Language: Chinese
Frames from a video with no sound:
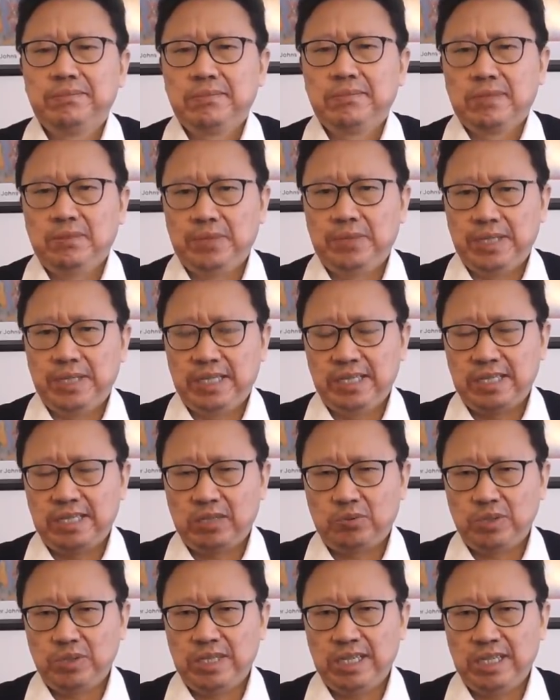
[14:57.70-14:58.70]
那么李克强
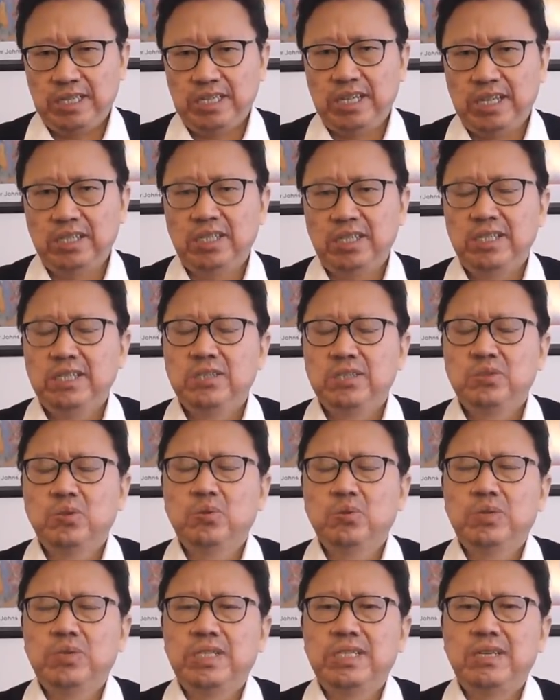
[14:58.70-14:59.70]
最近也讲了，中
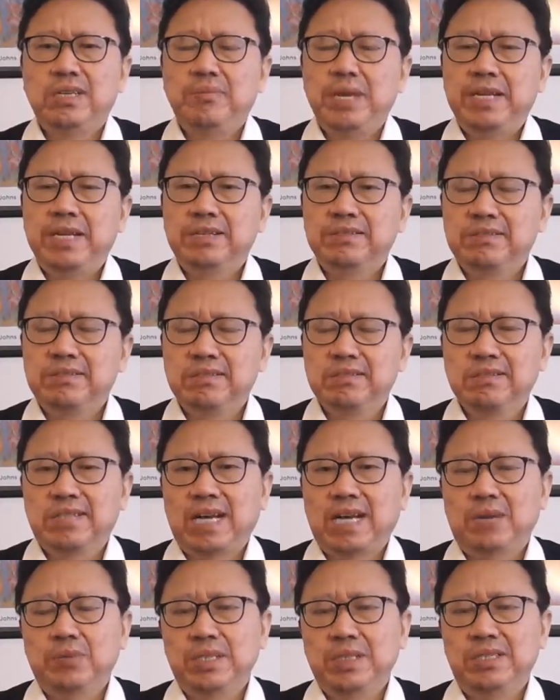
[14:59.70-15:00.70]
国经济面临四
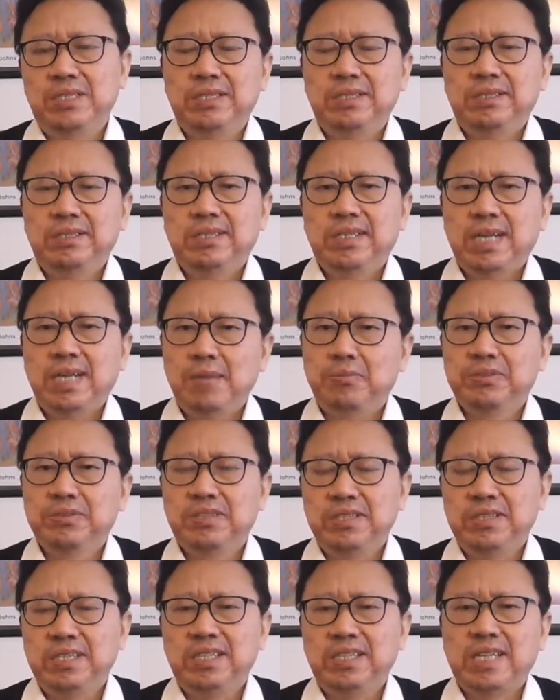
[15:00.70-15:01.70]
大危机，还不
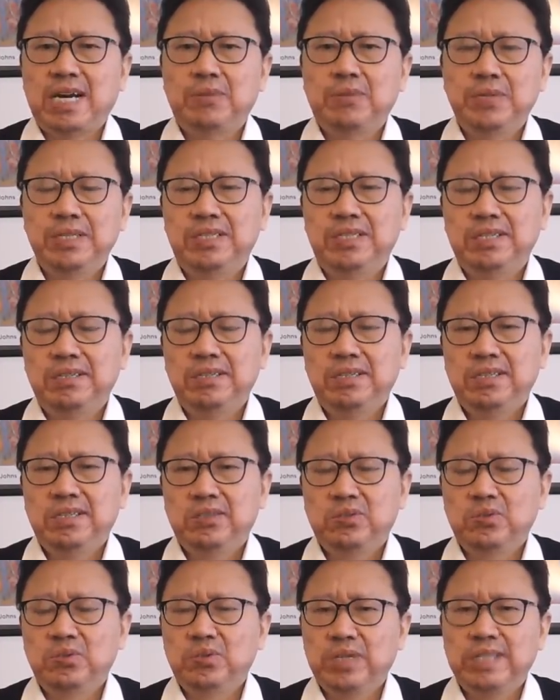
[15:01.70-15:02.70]
是一大危机。
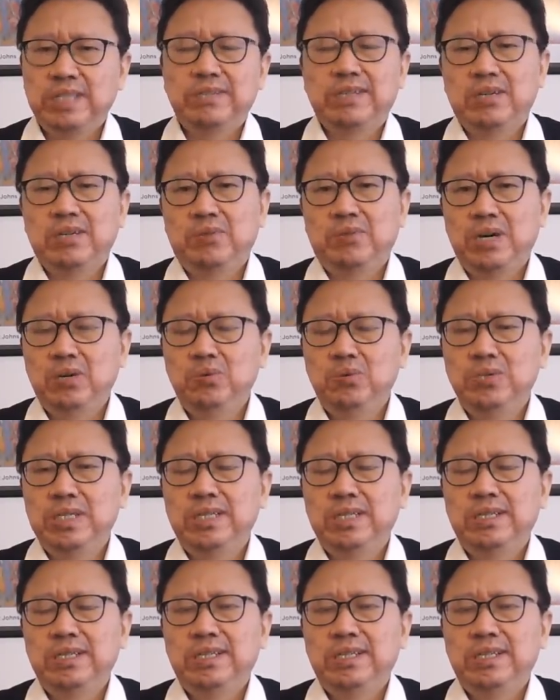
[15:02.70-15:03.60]
所以说跟这个王沪宁